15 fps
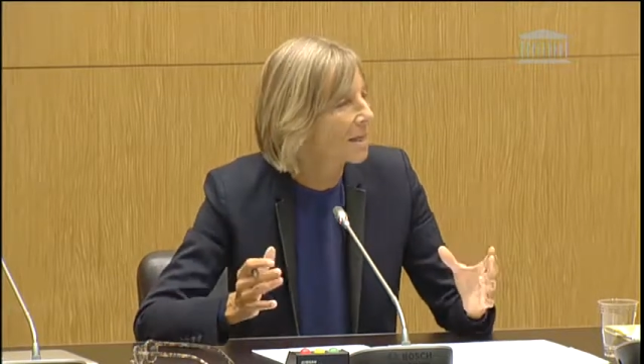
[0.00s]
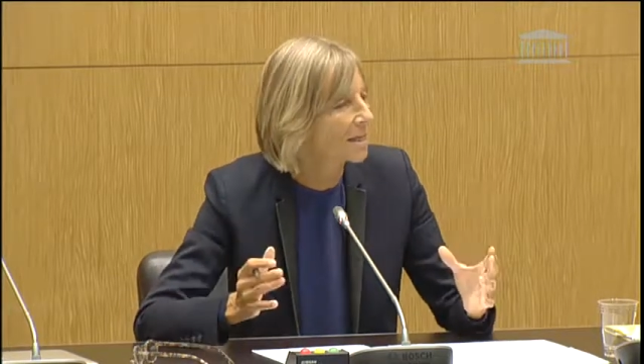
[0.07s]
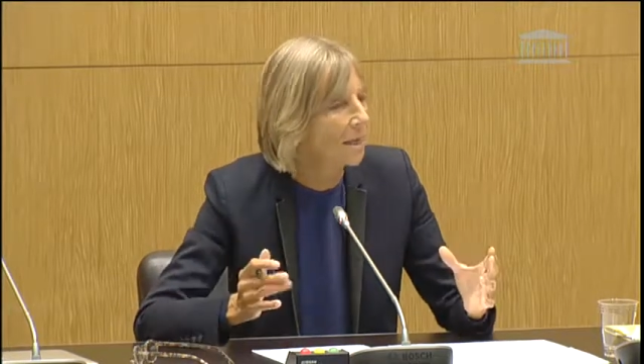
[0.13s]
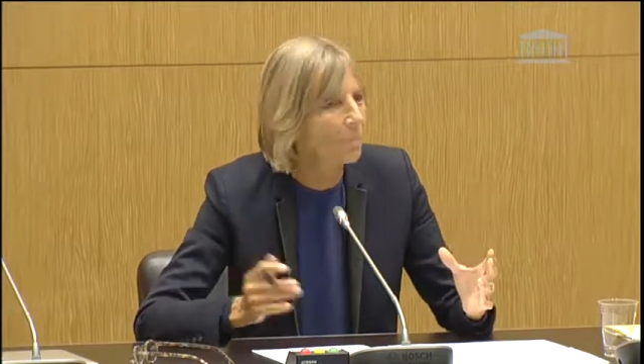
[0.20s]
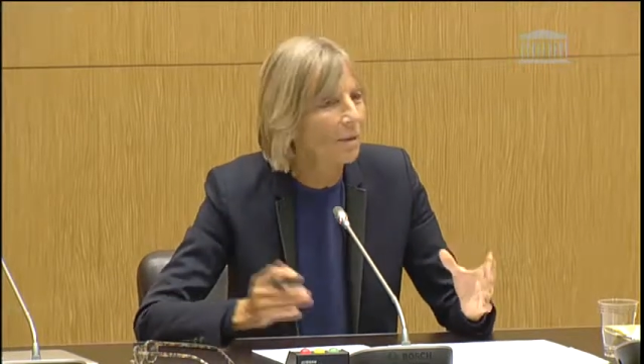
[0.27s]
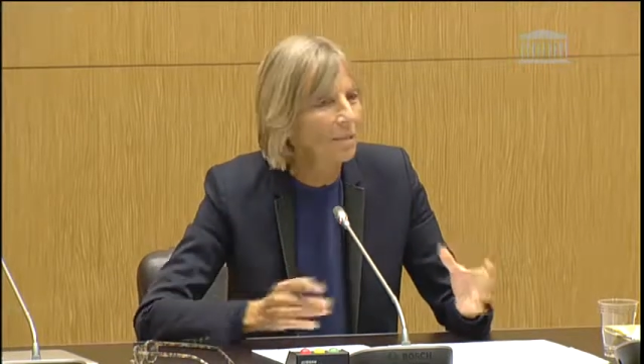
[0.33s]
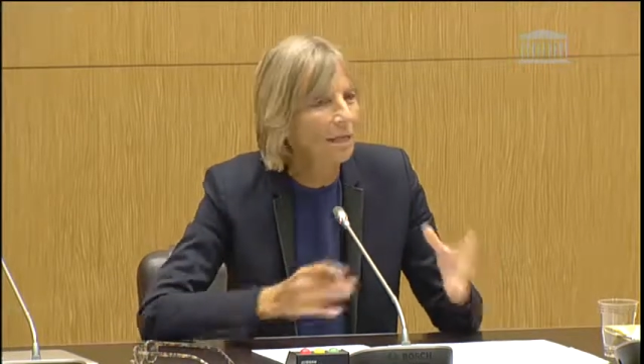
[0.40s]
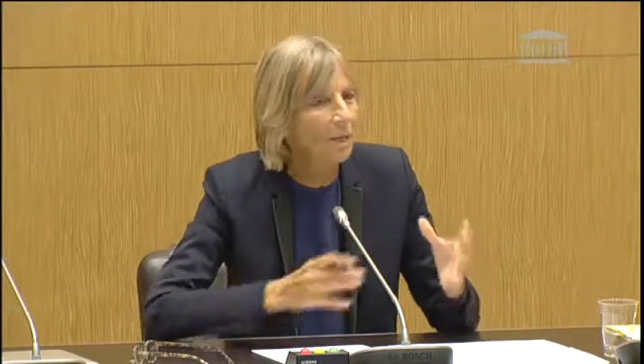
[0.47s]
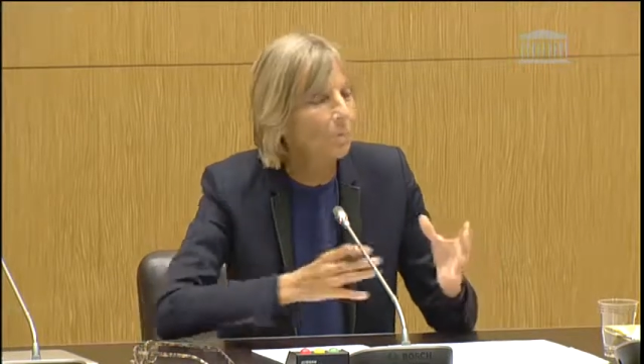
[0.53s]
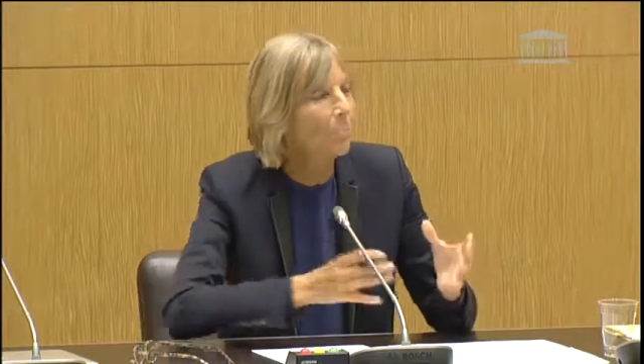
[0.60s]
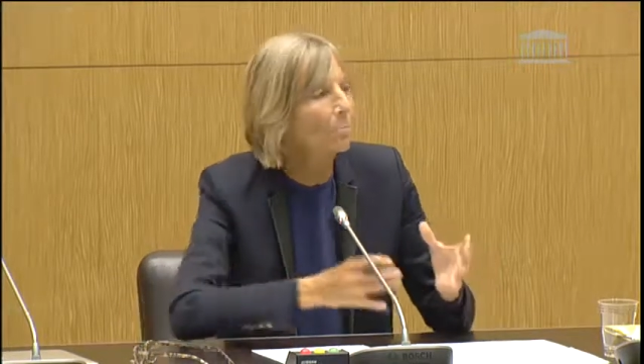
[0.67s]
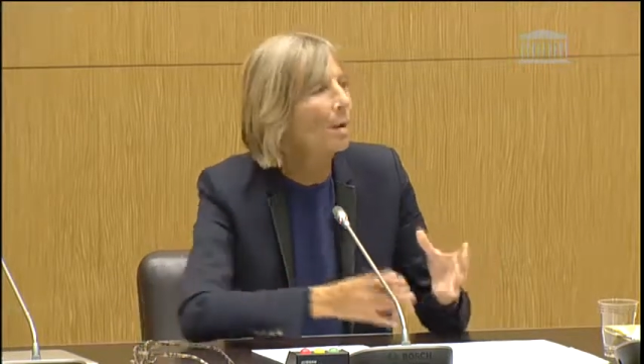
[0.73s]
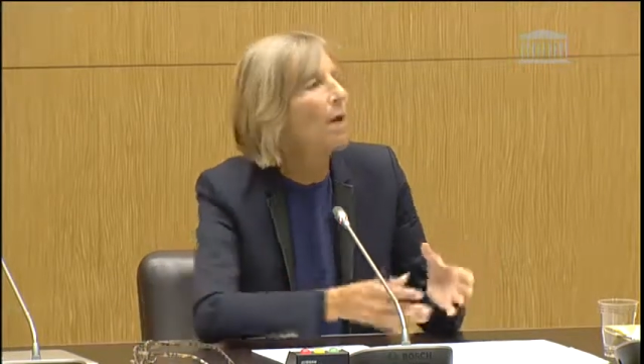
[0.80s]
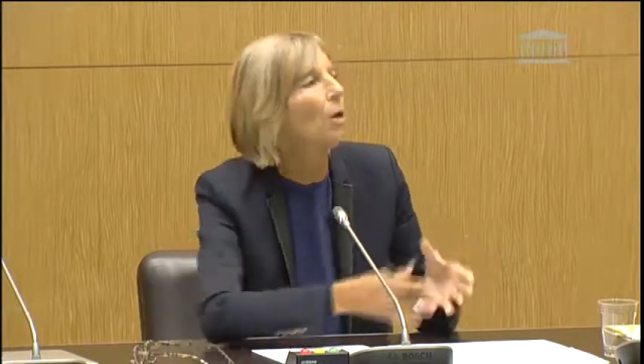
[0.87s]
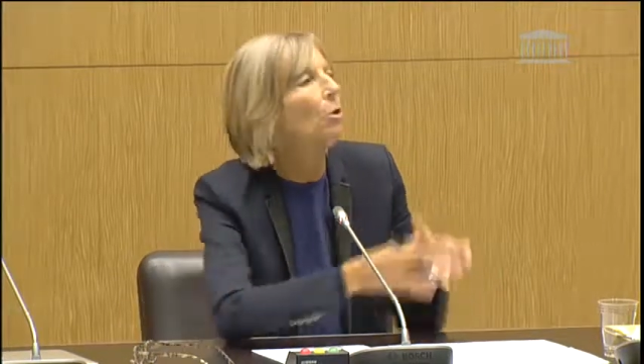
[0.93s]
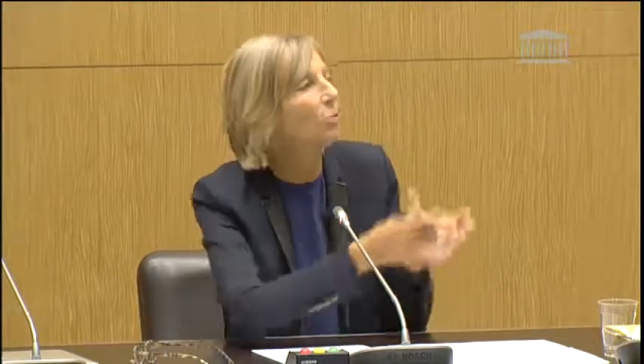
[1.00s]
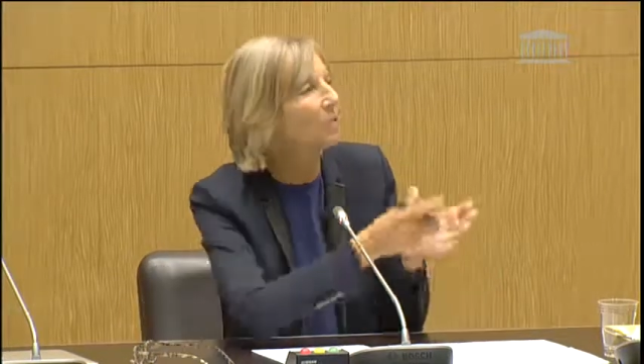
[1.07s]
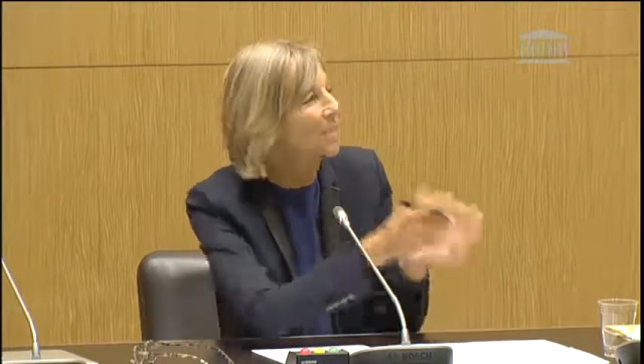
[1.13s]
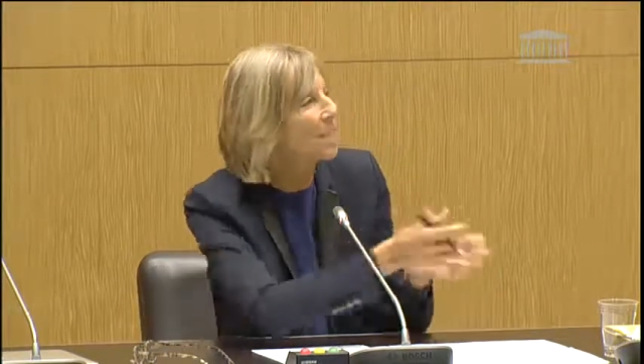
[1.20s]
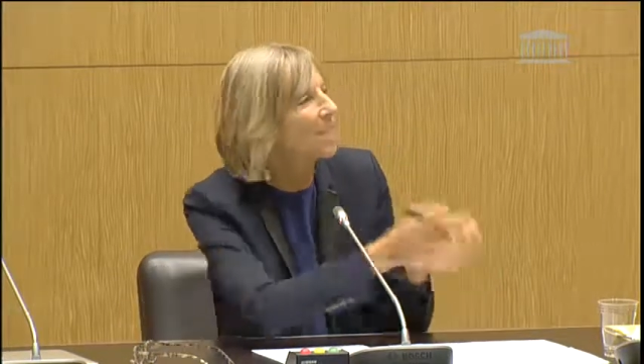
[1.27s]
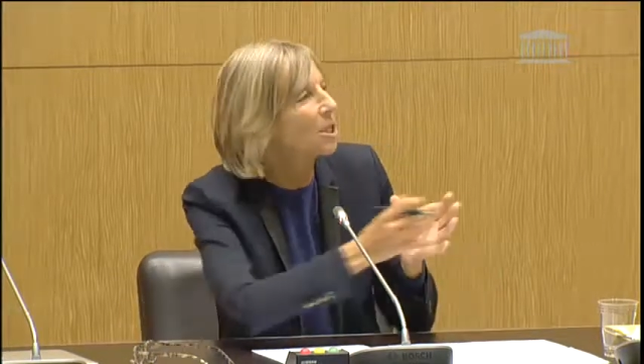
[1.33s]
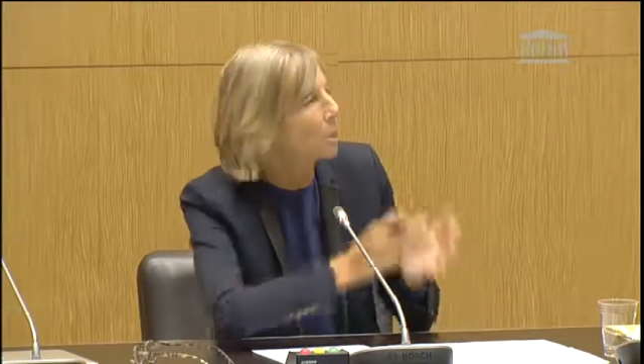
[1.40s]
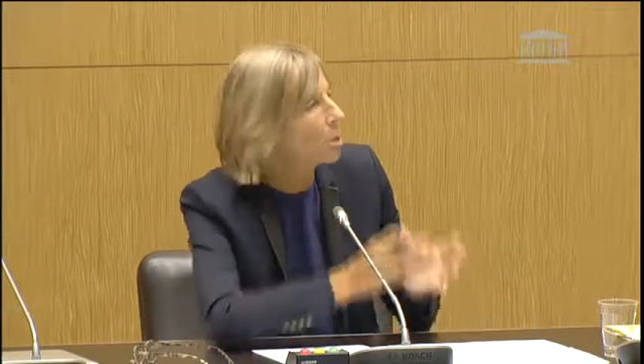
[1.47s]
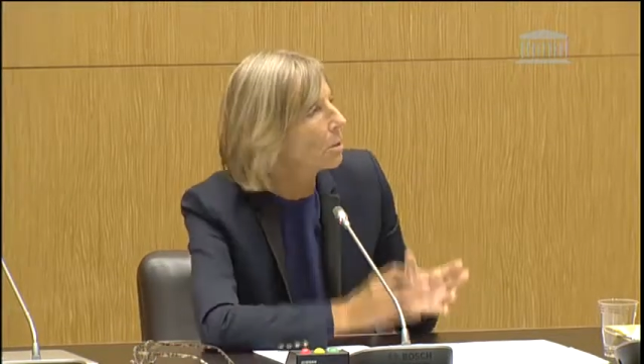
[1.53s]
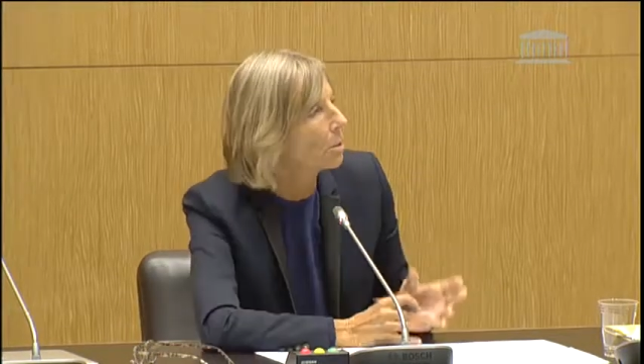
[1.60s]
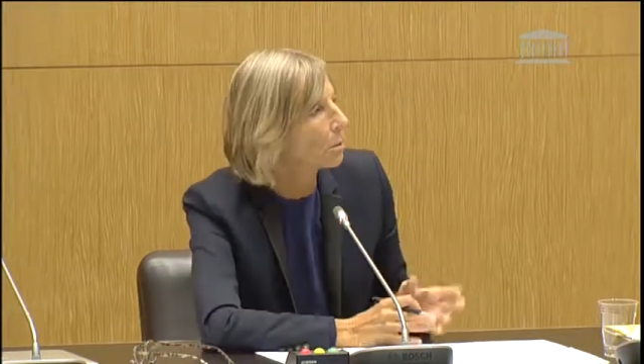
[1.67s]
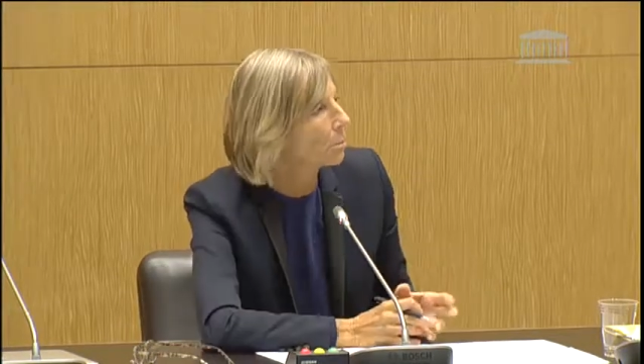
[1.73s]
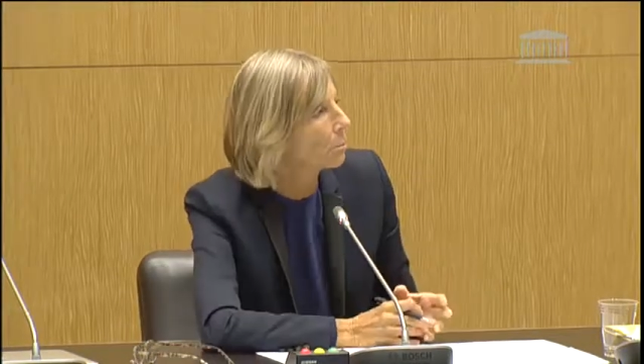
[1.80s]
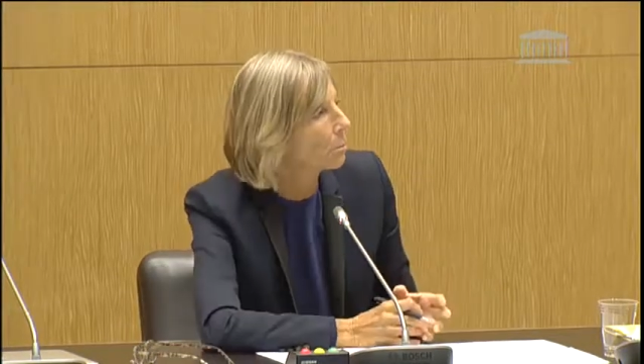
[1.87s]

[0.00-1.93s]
elles appartiennent même pas à leurs dirigeants.